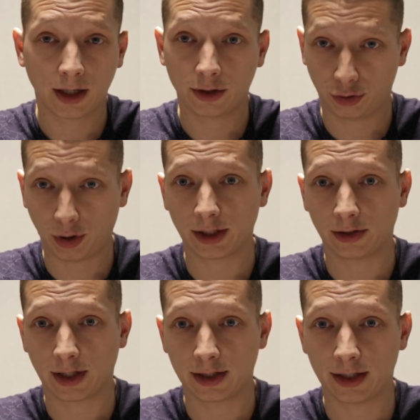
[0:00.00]
что хотел
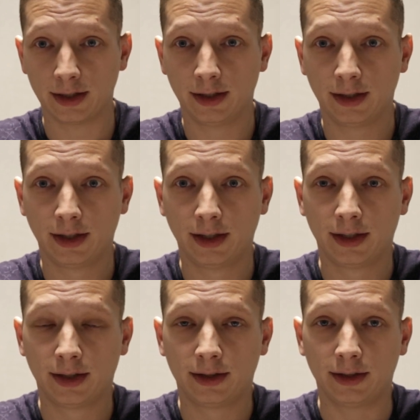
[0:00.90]
сказать?
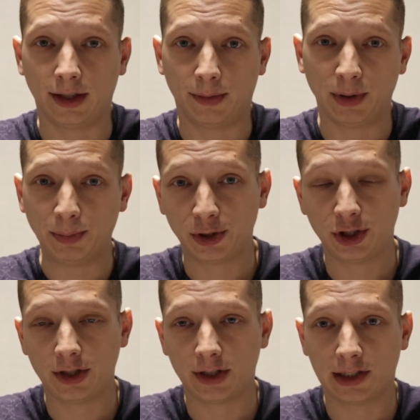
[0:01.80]
А,
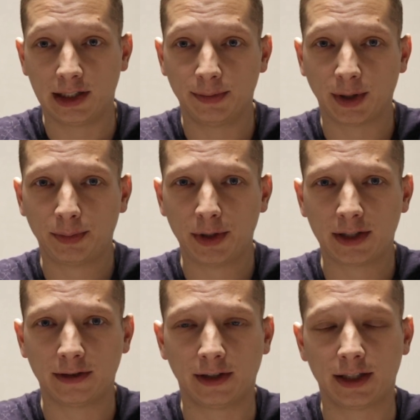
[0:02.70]
подпишитесь, если не
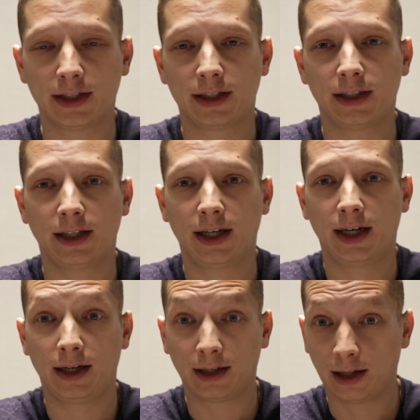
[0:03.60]
подписывались.
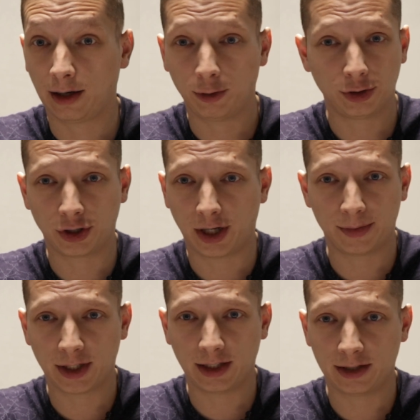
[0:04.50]
А, колокольчик
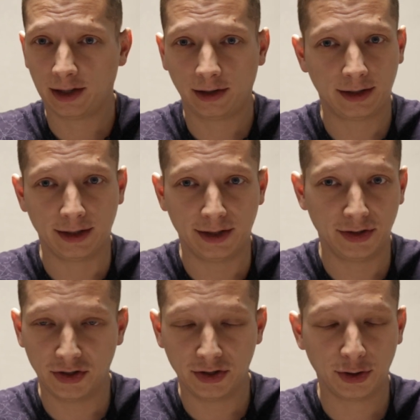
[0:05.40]
обязательно сделайте.
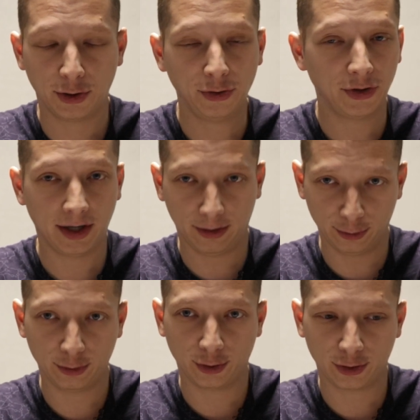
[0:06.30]
Динь-динь-дон, да,
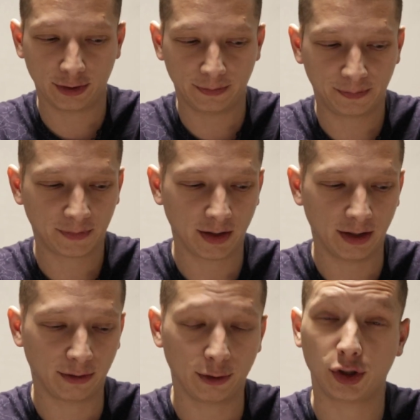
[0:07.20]
он должен
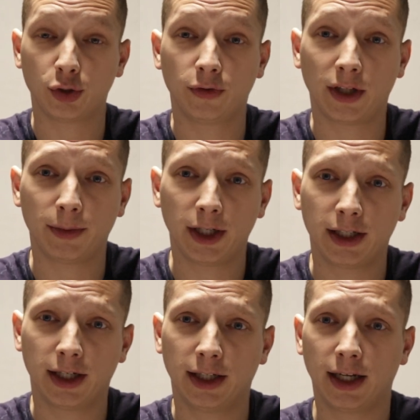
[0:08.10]
э, включить
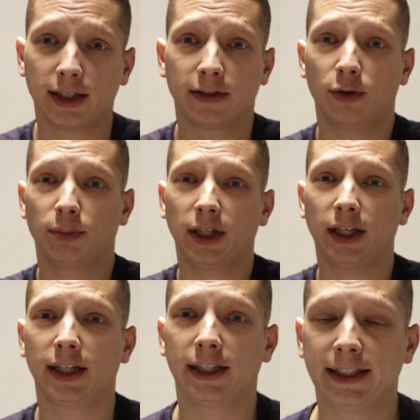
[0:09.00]
уведомления на своем
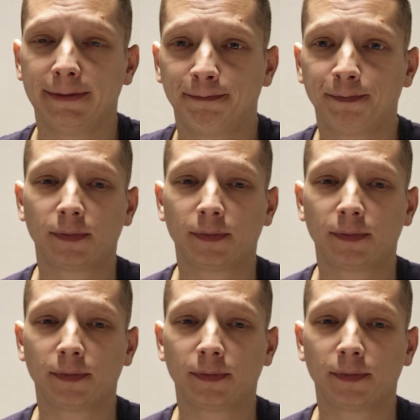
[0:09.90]
плеере и